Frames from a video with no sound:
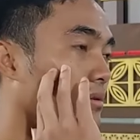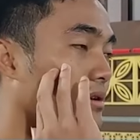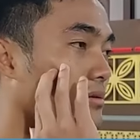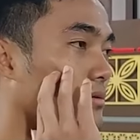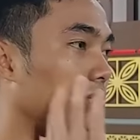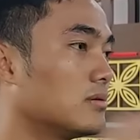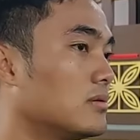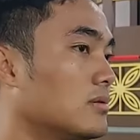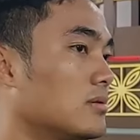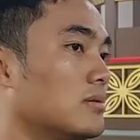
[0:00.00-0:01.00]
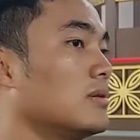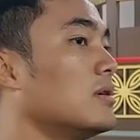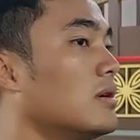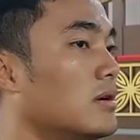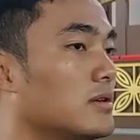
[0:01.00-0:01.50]
Boleh dibilang
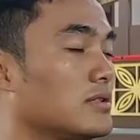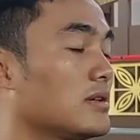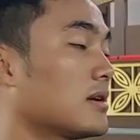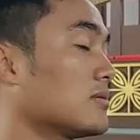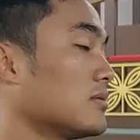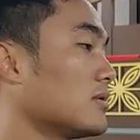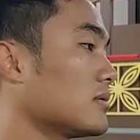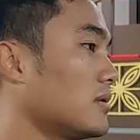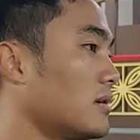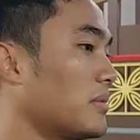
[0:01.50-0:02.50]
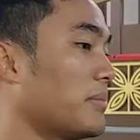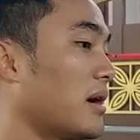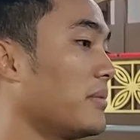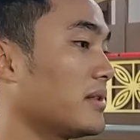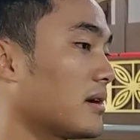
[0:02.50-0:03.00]
babak kedua kita ditekan
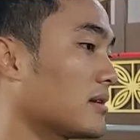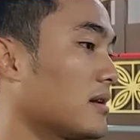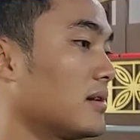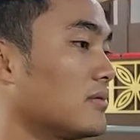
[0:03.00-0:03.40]
terus dalam laga